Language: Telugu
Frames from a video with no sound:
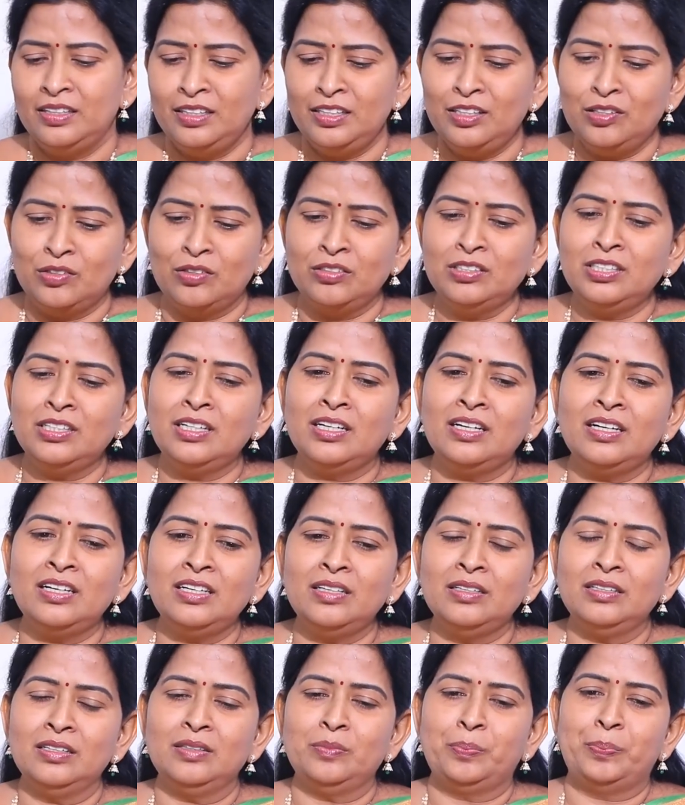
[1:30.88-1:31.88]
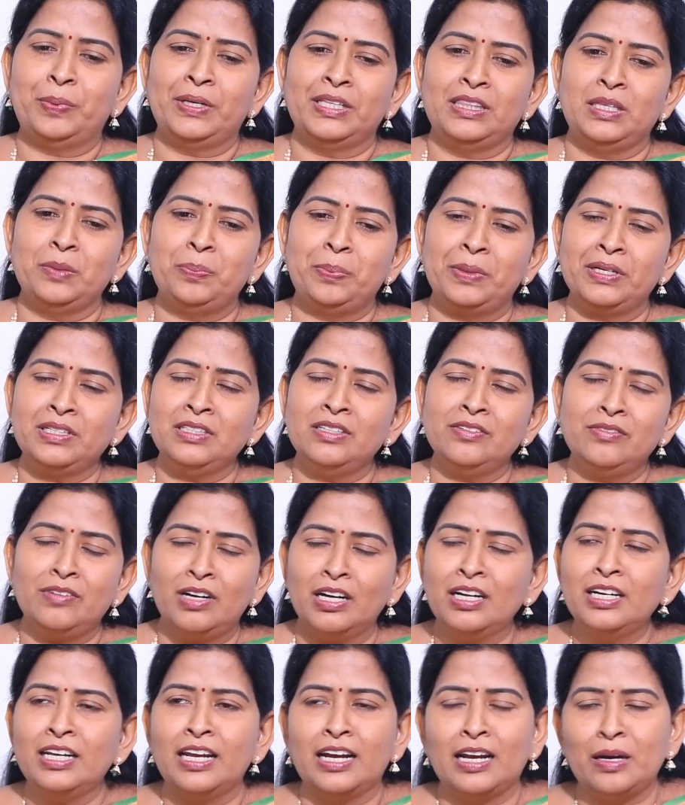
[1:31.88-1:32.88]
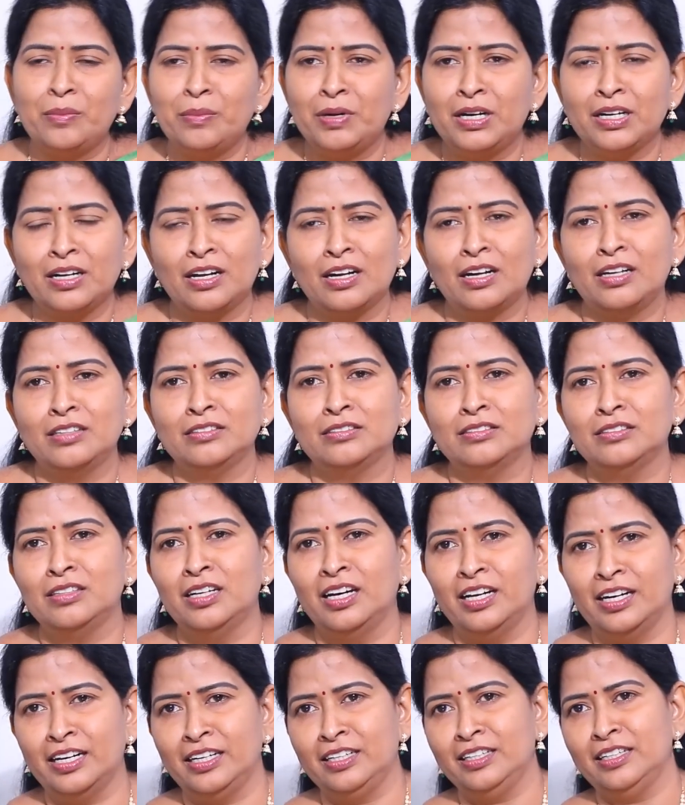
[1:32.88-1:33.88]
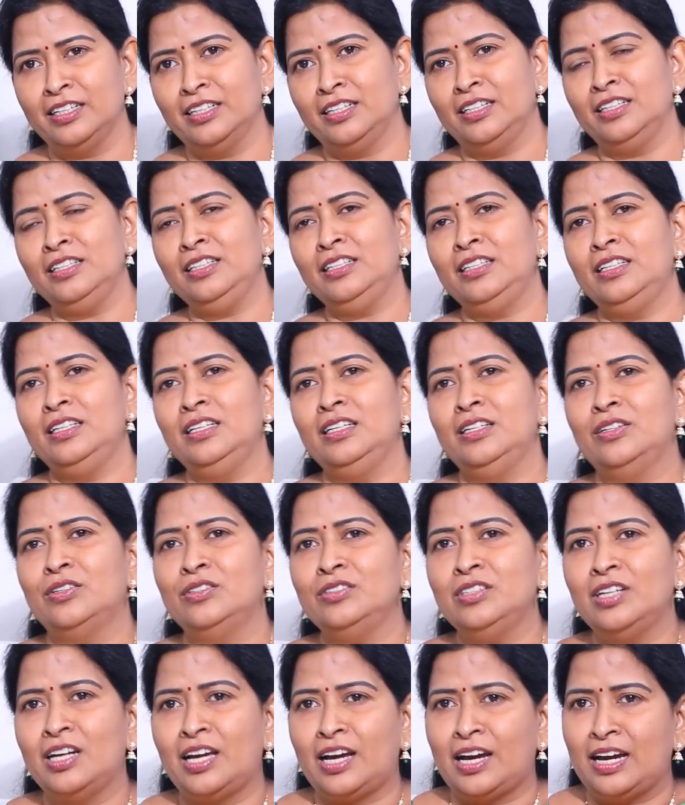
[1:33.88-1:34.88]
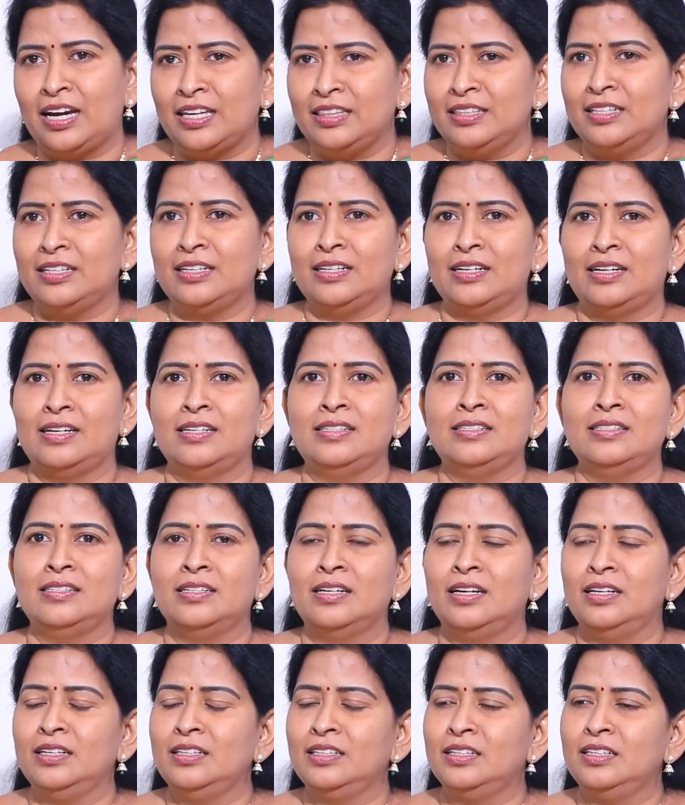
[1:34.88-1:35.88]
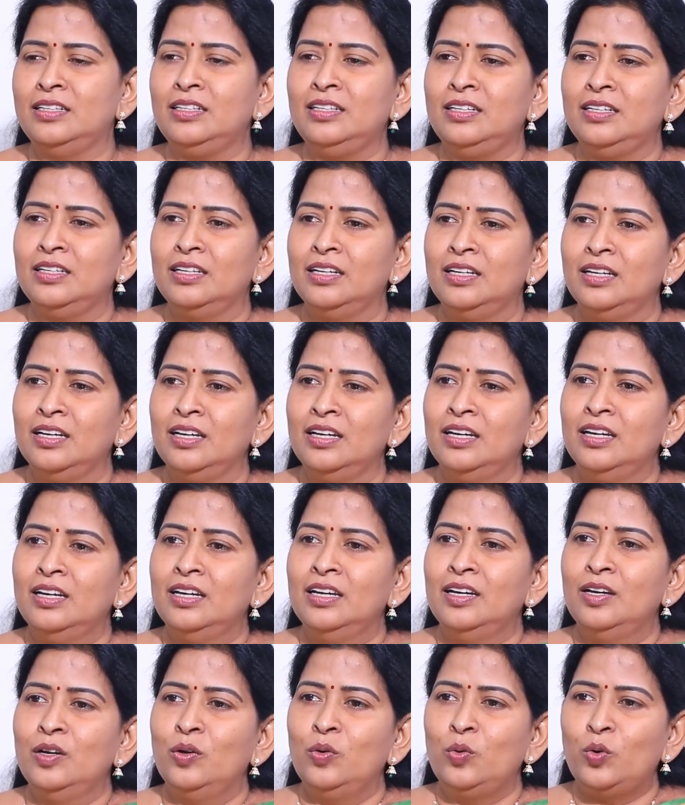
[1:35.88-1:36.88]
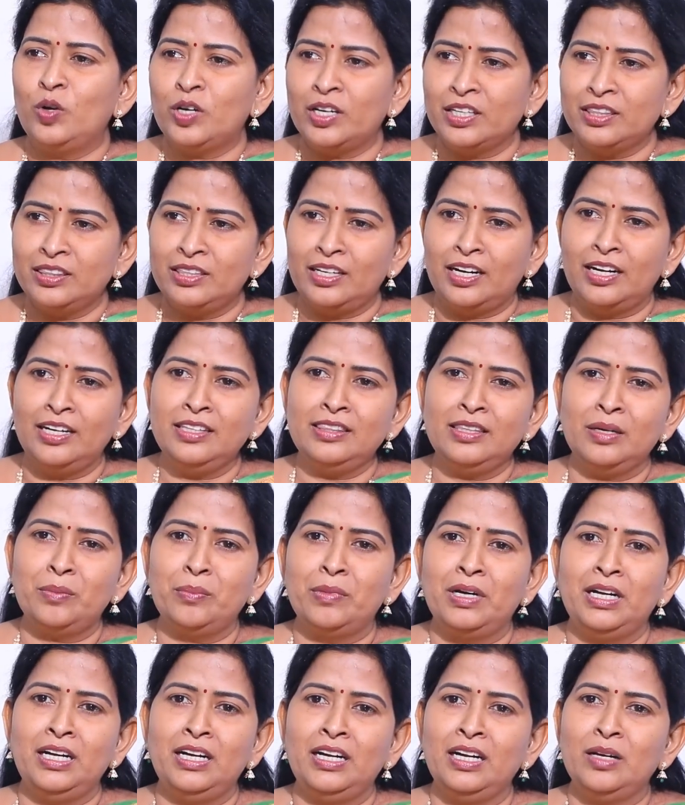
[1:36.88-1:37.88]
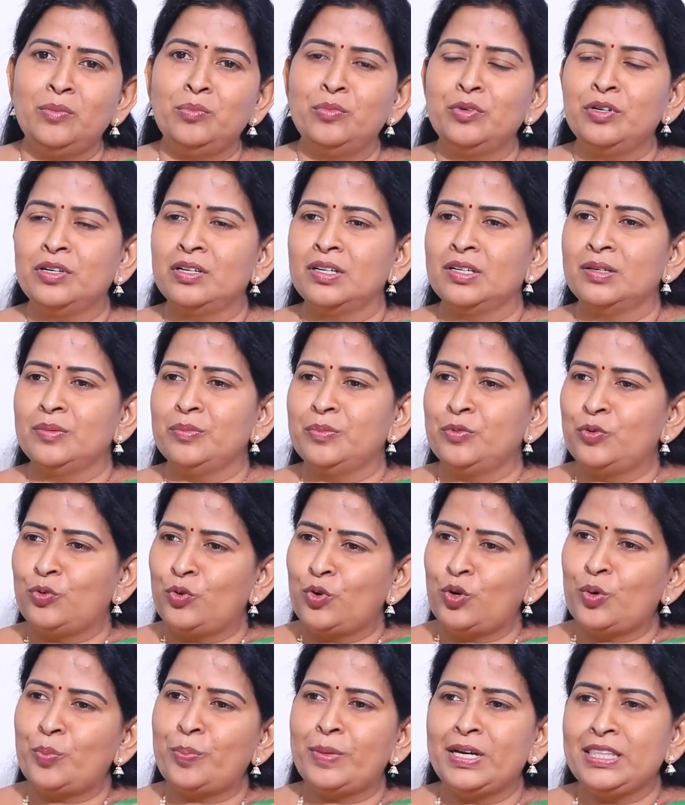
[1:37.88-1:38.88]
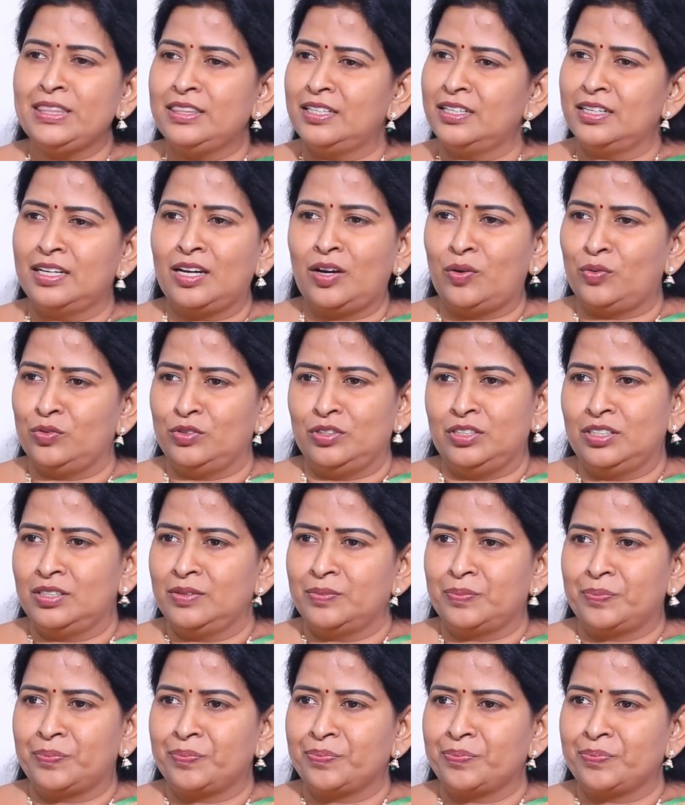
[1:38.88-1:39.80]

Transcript: ఈ రోజున ప్రతిపక్షం వాళ్ళు ఎలా మాట్లాడుతున్నారంటే అండి ఈ రోజున ఆంధ్ర రాష్ట్రానికి ఒక దళిత మహిళ హోంమంత్రిగా ఉంది